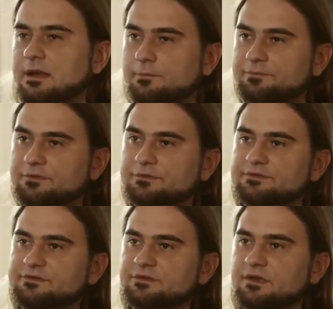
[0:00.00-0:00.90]
Es erlaubt
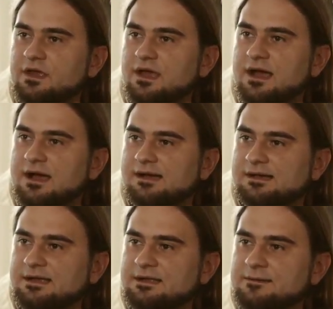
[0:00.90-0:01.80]
uns,
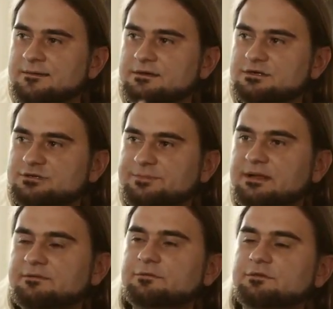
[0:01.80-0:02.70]
ein
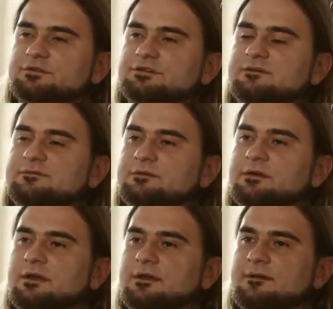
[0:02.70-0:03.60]
Spielgefühl zu
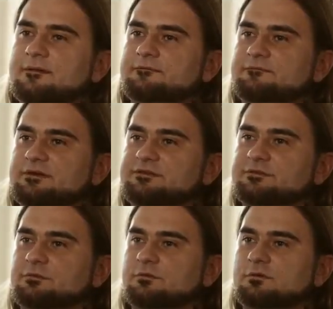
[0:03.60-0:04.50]
schaffen,
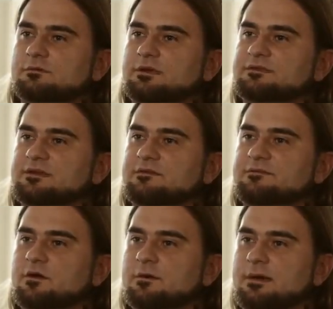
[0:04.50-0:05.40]
was so in seiner
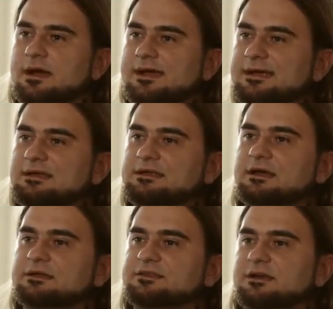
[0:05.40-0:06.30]
Form
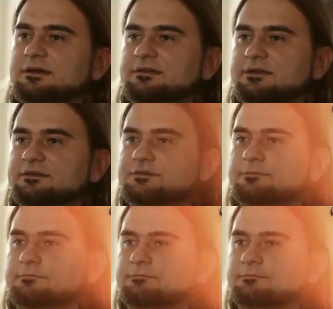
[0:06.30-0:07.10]
eigentlich einzigartig ist.